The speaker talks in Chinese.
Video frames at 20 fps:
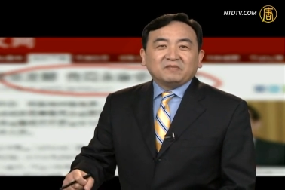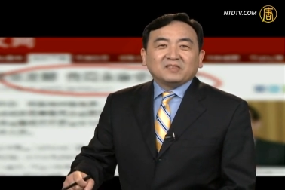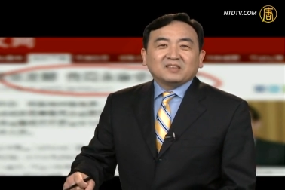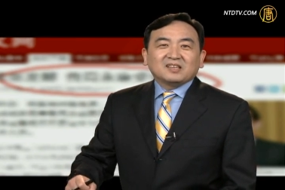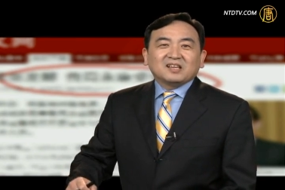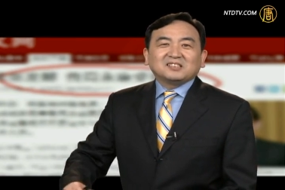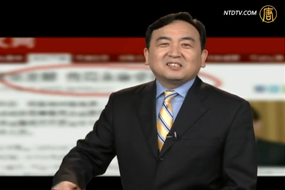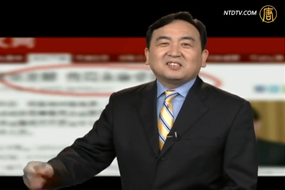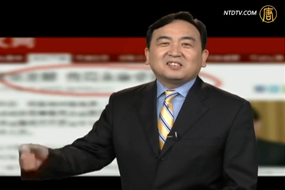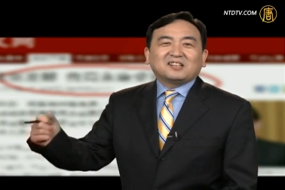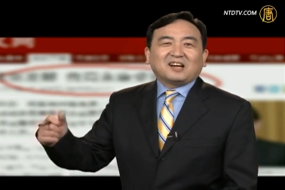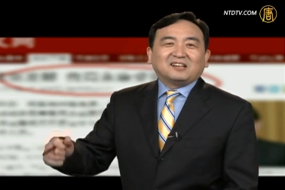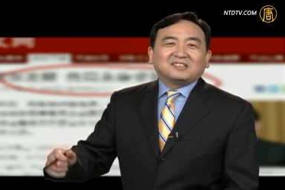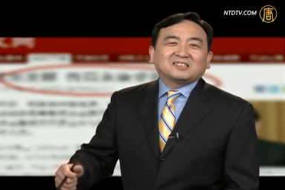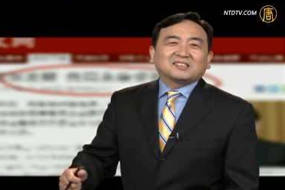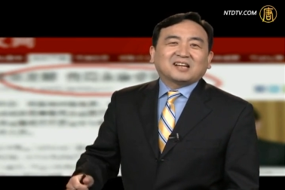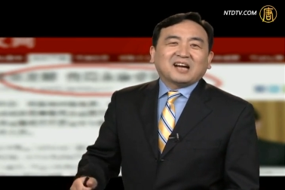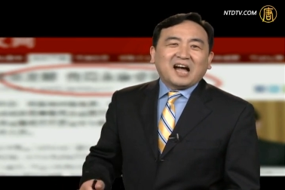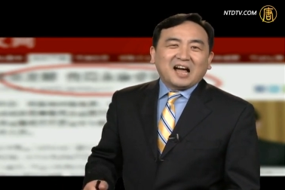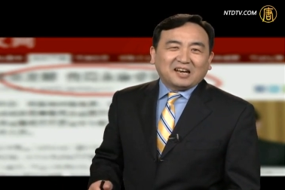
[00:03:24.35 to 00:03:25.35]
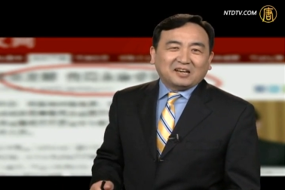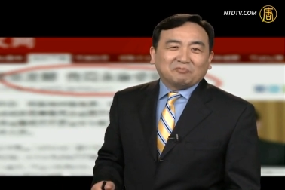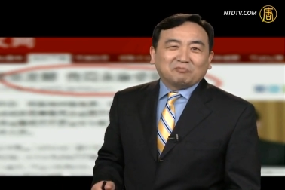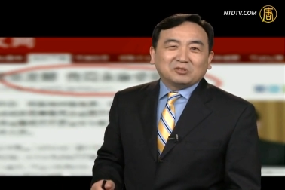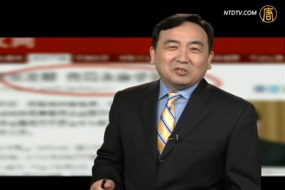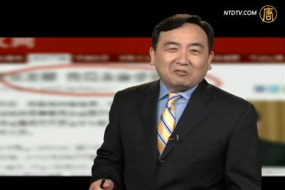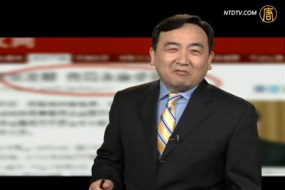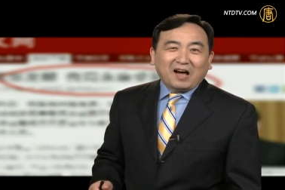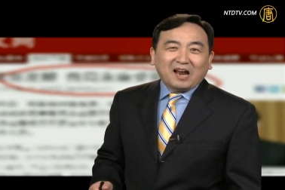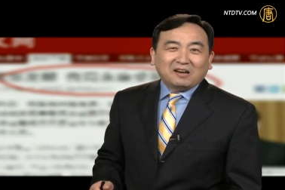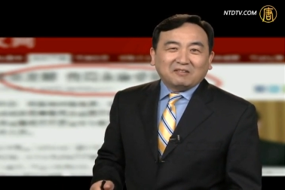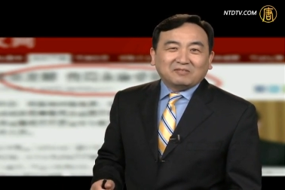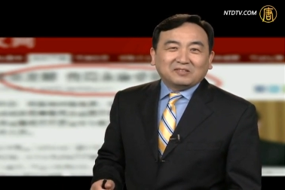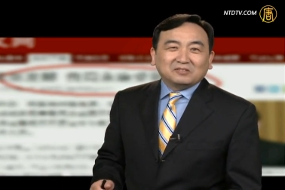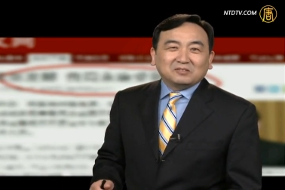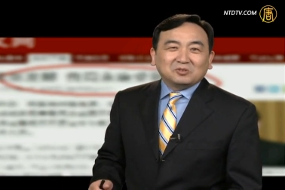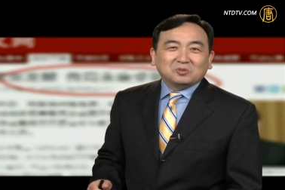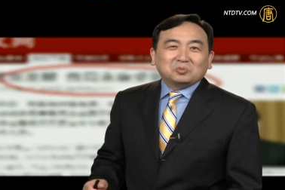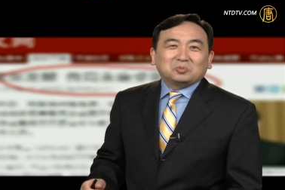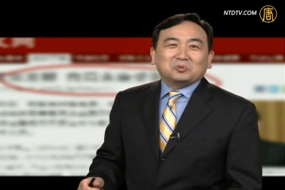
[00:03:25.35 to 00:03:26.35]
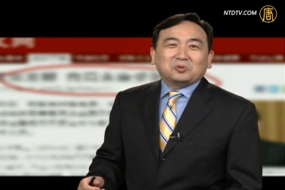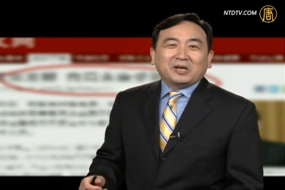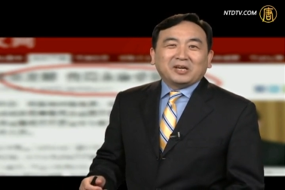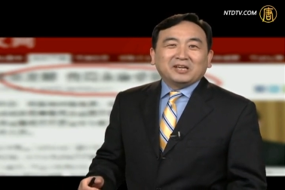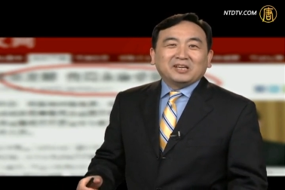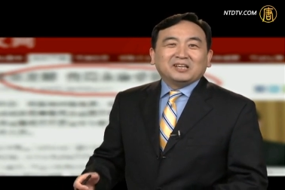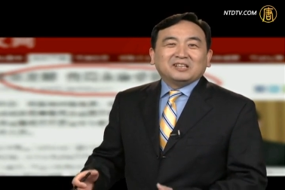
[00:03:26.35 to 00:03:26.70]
他自个儿都干了，不就完了吗？对不对？